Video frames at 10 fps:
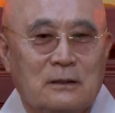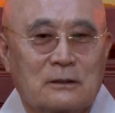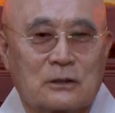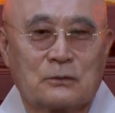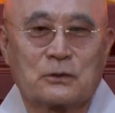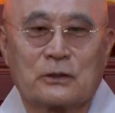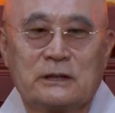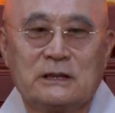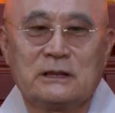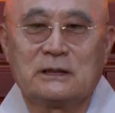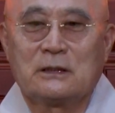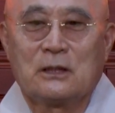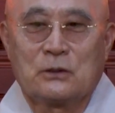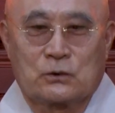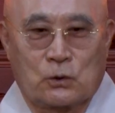그러므로 이
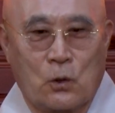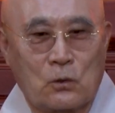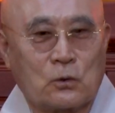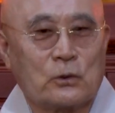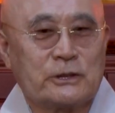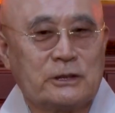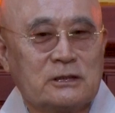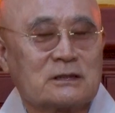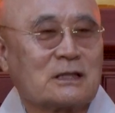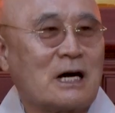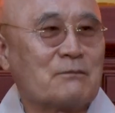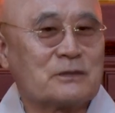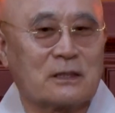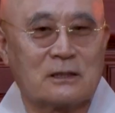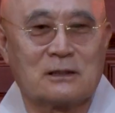좋고 싫은
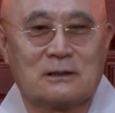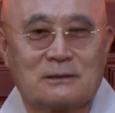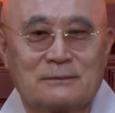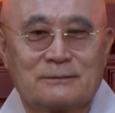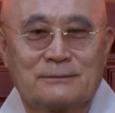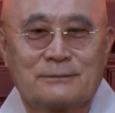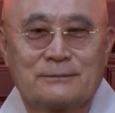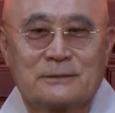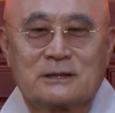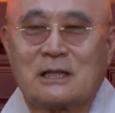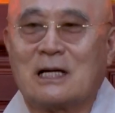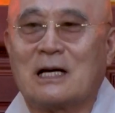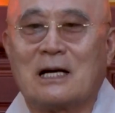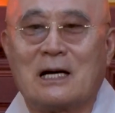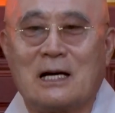감정을
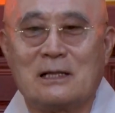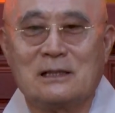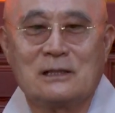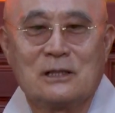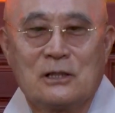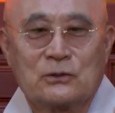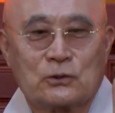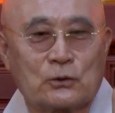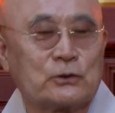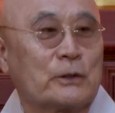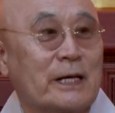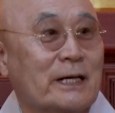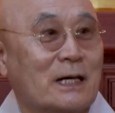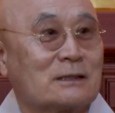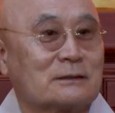잘
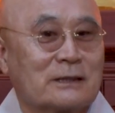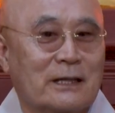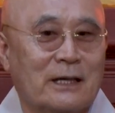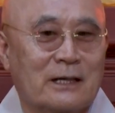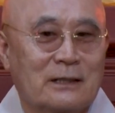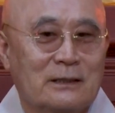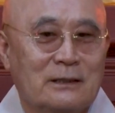조절해야 하는데